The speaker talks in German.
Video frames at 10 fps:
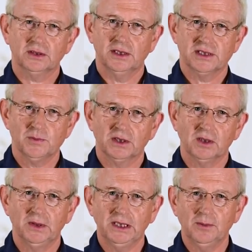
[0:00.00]
Er ist mir
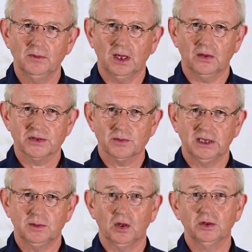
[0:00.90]
geblieben aus
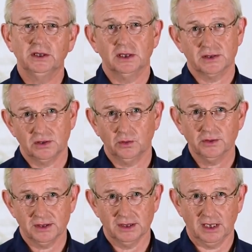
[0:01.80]
meinem
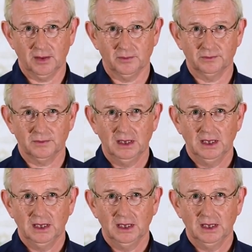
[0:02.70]
Ordinationsnamen.